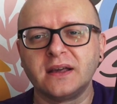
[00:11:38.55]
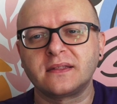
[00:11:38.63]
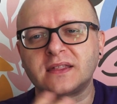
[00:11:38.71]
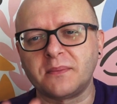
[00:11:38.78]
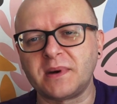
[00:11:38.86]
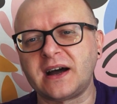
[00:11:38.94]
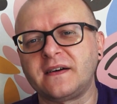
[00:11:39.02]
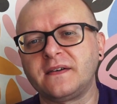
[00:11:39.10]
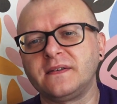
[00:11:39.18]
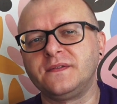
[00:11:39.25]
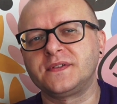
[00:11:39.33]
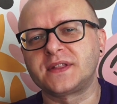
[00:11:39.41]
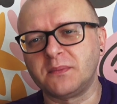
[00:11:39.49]
Sama,
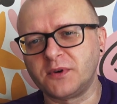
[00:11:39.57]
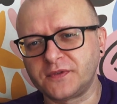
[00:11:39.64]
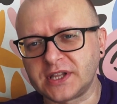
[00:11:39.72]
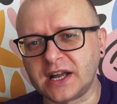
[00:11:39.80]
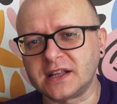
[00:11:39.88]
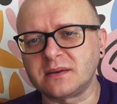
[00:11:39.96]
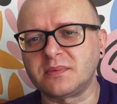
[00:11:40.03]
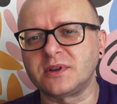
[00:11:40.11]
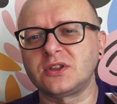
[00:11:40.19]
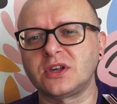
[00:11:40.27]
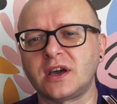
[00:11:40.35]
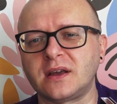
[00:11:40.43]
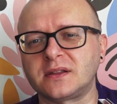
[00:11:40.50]
samo wydanie
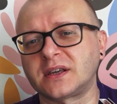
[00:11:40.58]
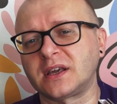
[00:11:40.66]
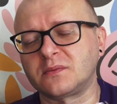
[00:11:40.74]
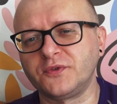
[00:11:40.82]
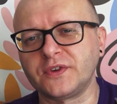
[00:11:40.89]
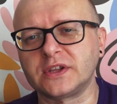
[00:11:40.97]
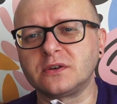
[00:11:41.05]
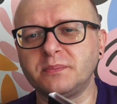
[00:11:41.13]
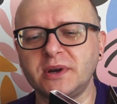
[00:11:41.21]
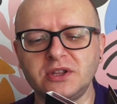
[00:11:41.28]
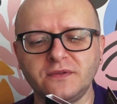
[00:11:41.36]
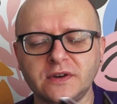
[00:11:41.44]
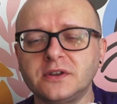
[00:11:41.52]
będzie, tak jak mówię, no,
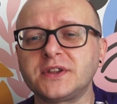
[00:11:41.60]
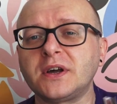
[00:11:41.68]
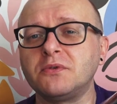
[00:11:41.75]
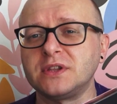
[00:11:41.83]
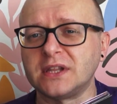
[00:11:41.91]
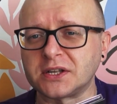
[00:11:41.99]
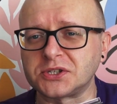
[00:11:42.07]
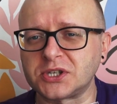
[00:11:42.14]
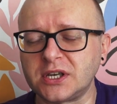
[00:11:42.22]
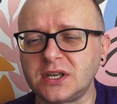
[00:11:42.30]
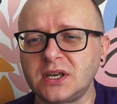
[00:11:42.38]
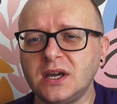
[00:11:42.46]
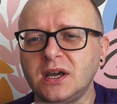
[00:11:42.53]
będzie wyglądało
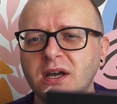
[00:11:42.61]
inaczej.